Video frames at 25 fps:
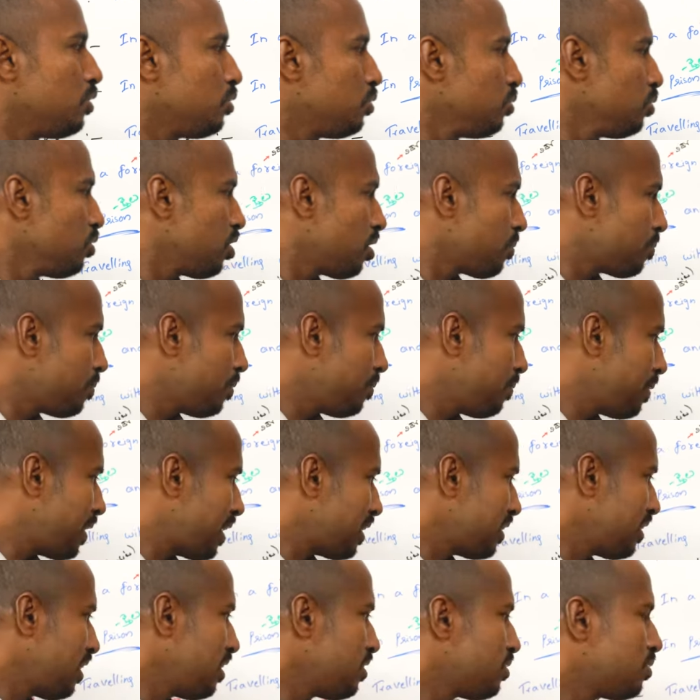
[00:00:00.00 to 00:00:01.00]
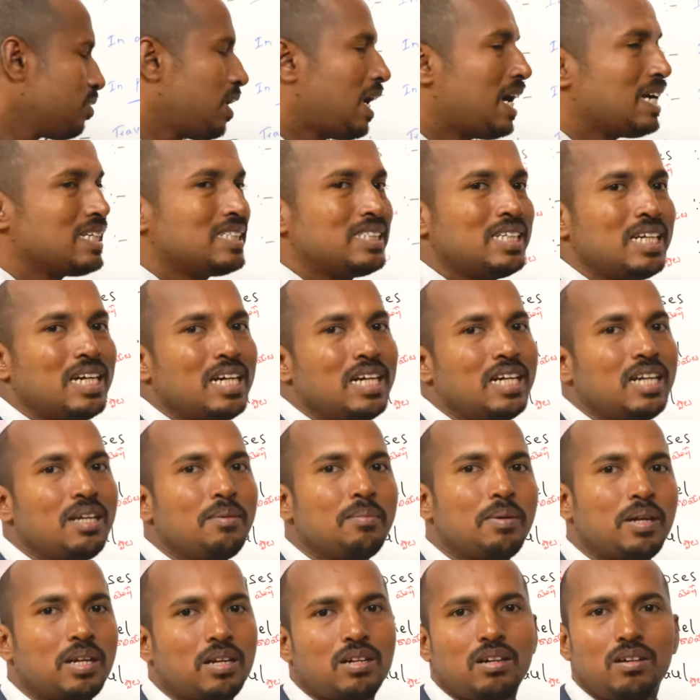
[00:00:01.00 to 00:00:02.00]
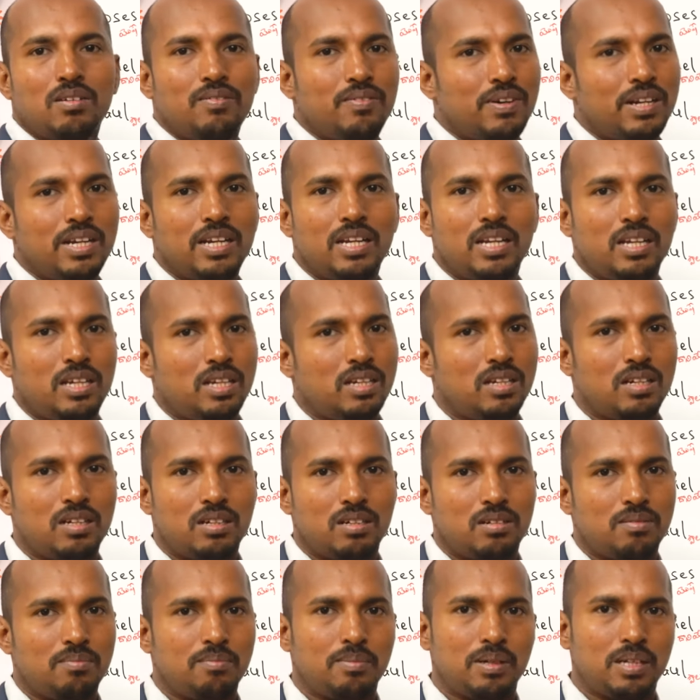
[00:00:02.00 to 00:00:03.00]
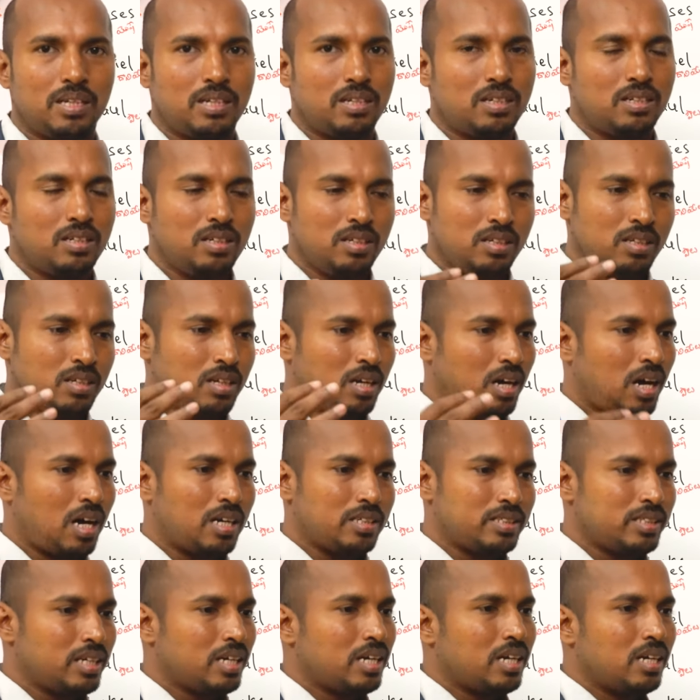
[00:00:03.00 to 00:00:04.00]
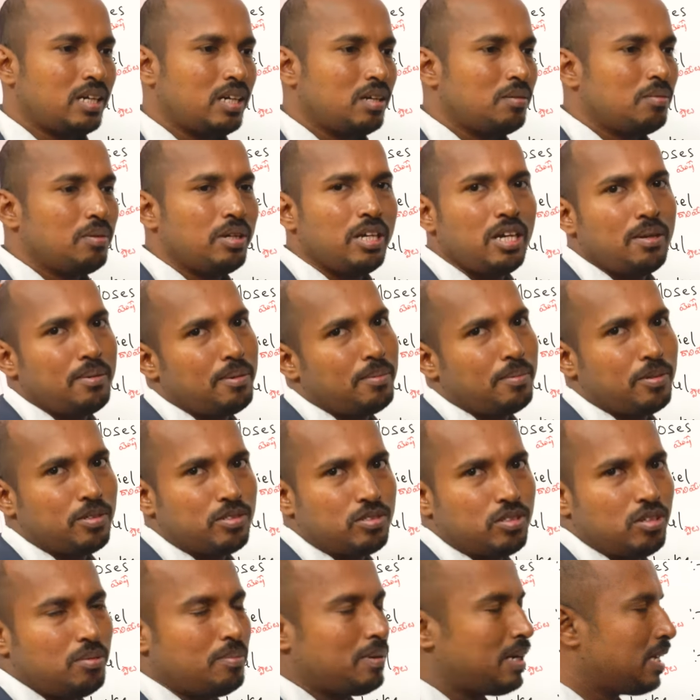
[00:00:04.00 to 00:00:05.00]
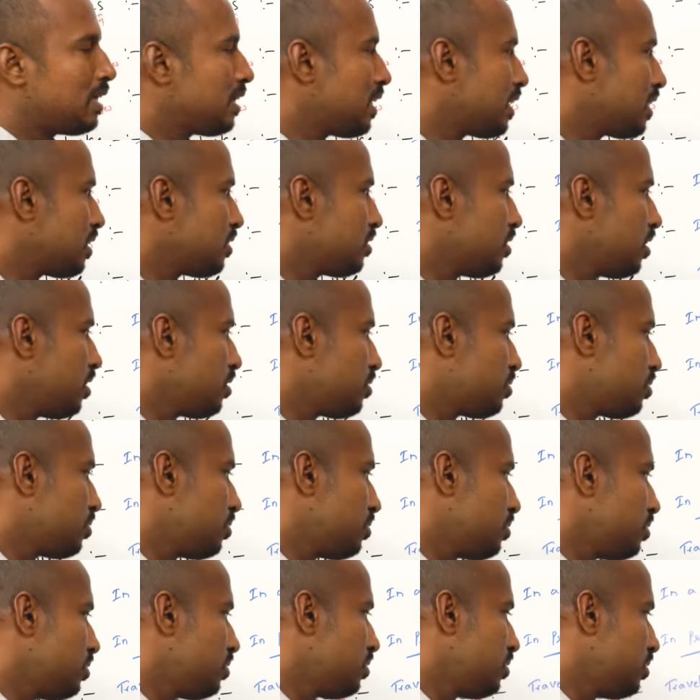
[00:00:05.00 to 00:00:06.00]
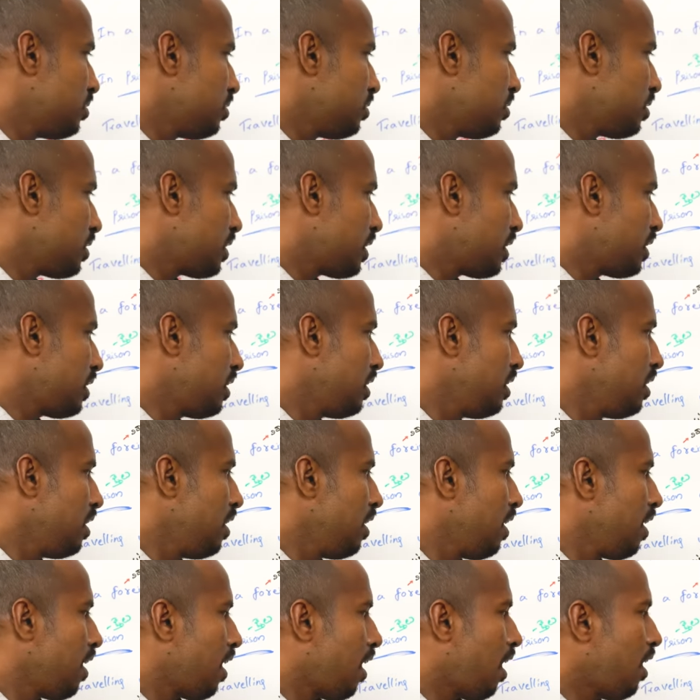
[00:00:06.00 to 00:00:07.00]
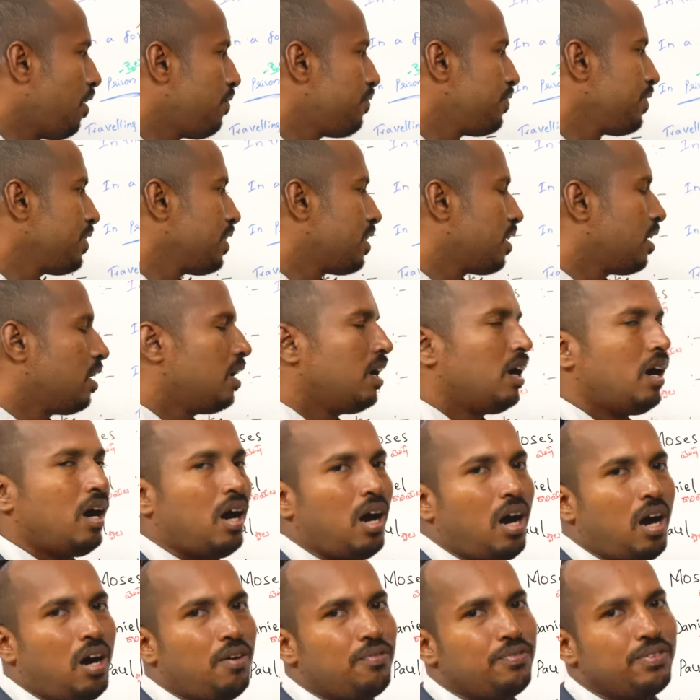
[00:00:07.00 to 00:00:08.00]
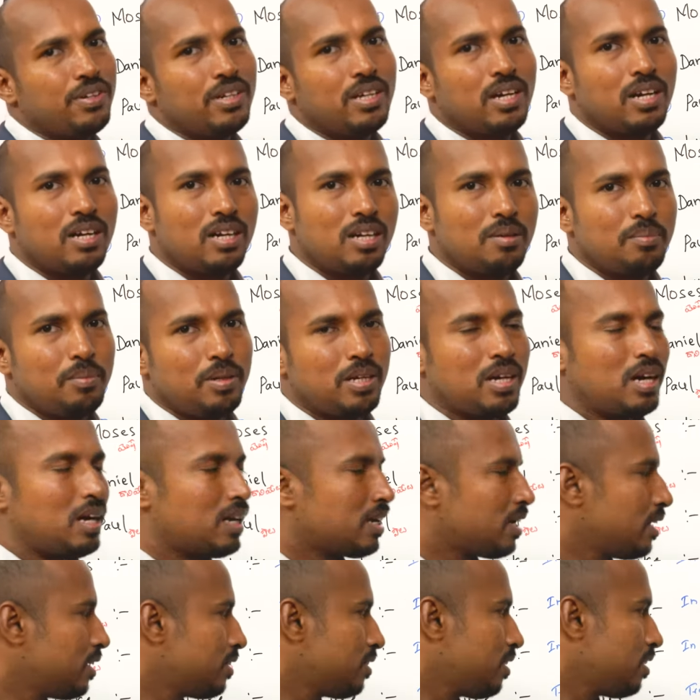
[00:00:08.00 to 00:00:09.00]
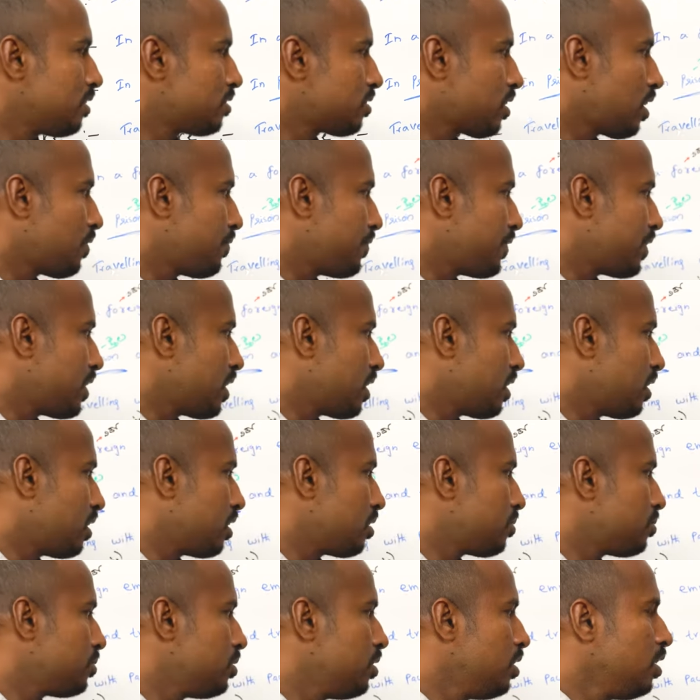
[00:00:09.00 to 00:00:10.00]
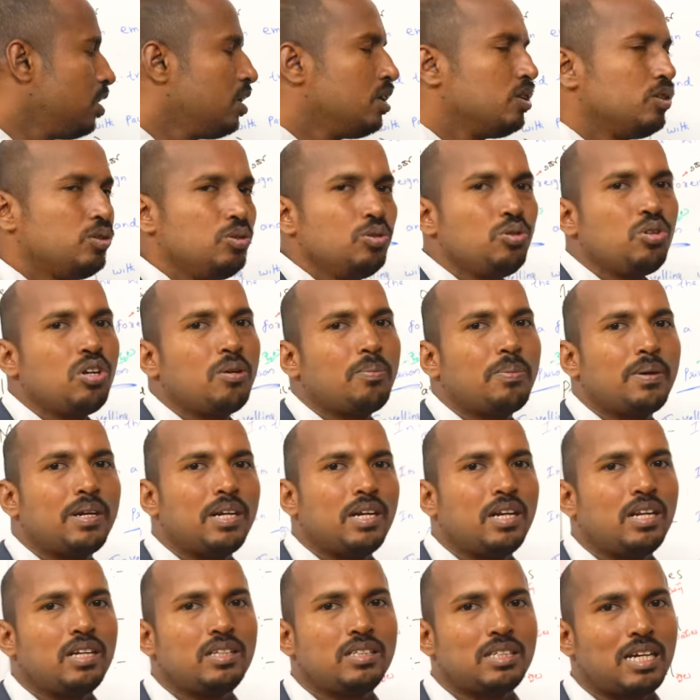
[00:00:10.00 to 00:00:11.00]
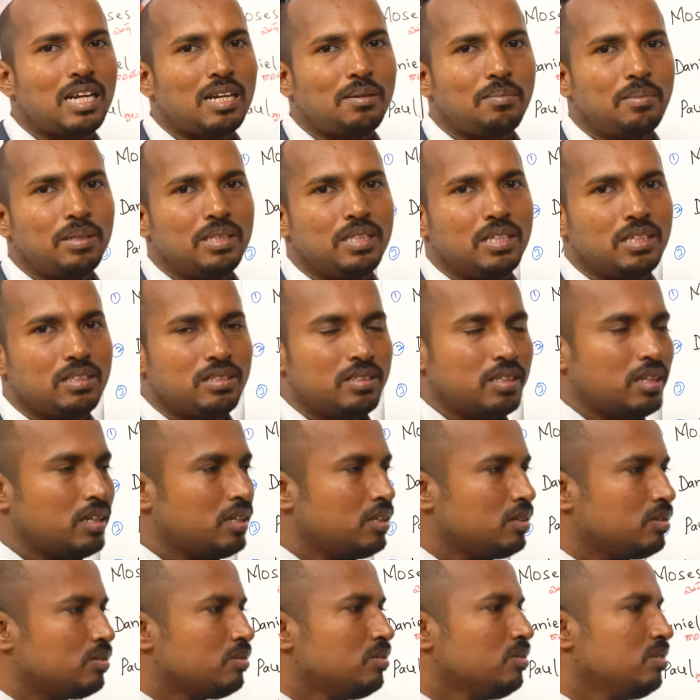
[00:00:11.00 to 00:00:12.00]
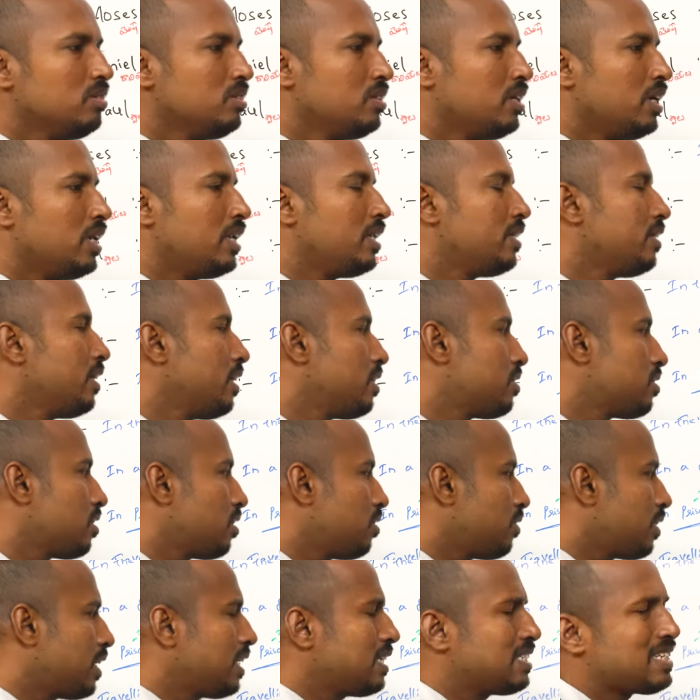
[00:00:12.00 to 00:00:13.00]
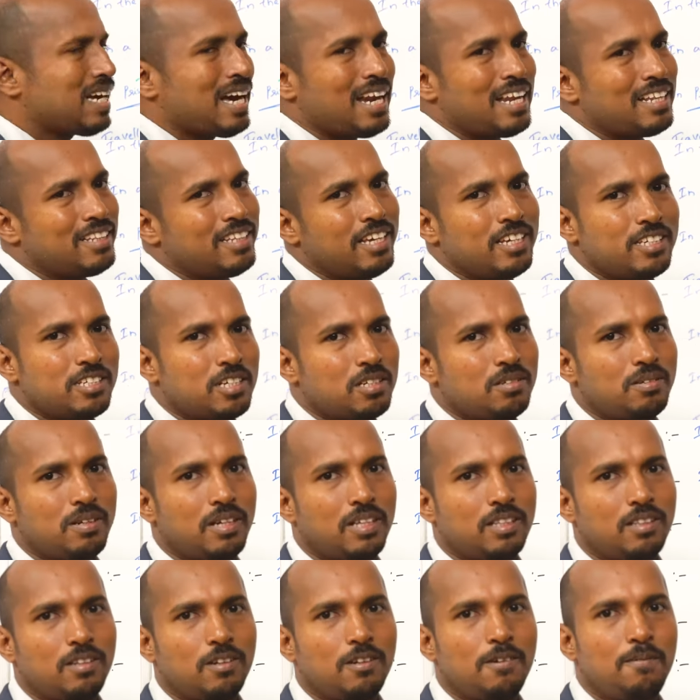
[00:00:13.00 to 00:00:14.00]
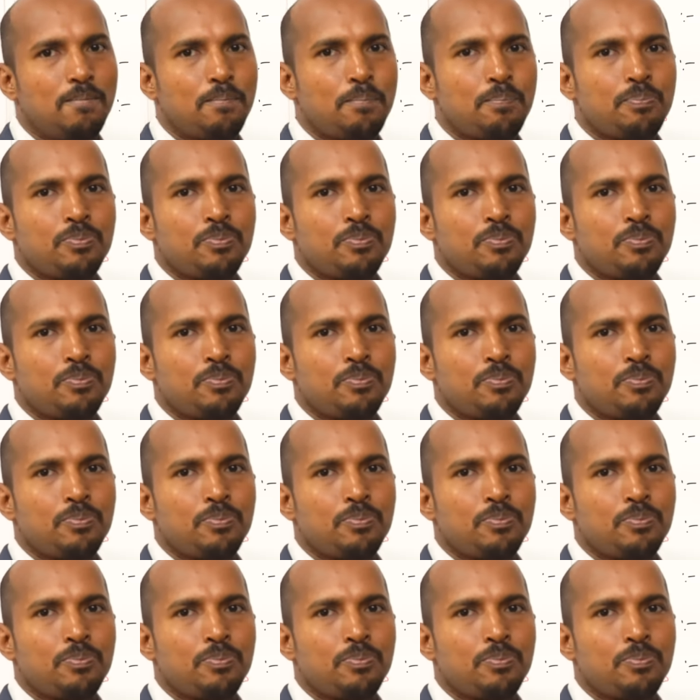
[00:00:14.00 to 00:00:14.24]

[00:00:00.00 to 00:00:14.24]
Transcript: యూరప్ మనకు తెలుసు ఆసియా అంటే మనకు ఇవన్నీ uh, మన ఆసియా ఖండంలో ఏమేమి వస్తాయో మనందరికీ తెలుసు ఓకేనా ఆఫ్రికా ఆఫ్రికా అంటే మీకు ఆల్రెడీ తెలుసు ఆఫ్రికా ఖండము యూరోప్ అని అంటే చాలామందికి తెలియదు ఎన్ని దేశాలు ఉంటాయి చాలా దేశాలు ఉన్నాయి అందులో